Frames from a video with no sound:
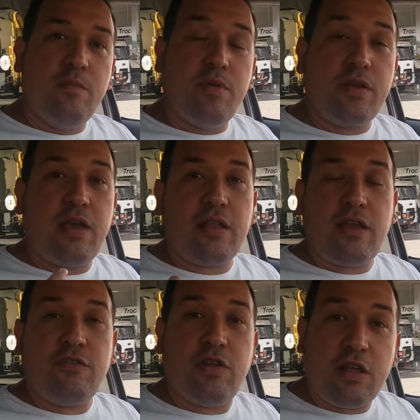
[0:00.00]
porque
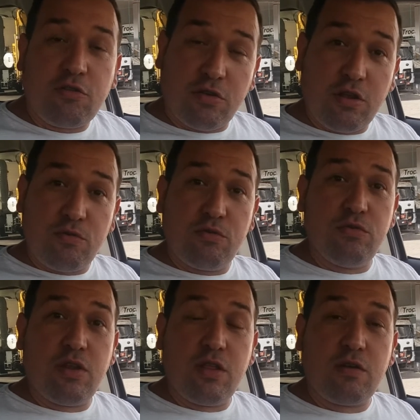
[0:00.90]
até tirar toda a
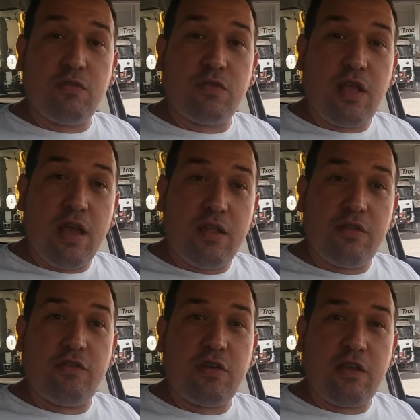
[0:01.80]
gordura da costela,
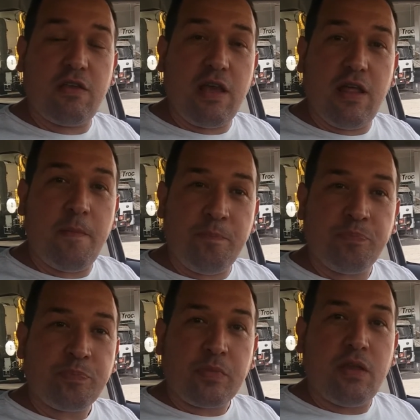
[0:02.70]
deixar ela
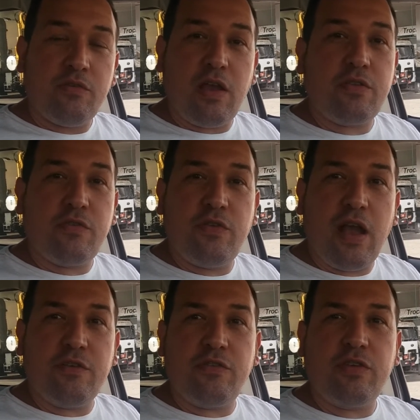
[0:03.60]
já
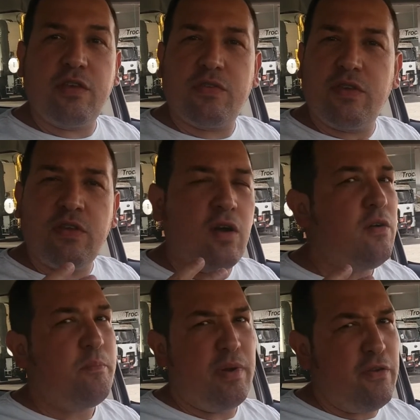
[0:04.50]
desfiadinha assim, ó,
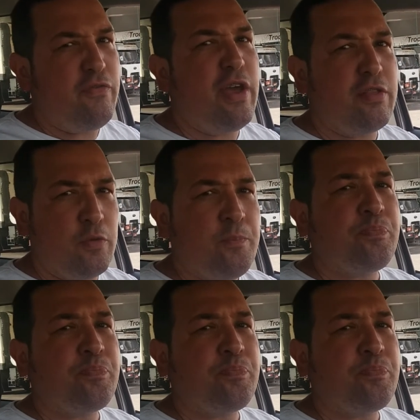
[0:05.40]
perfeito.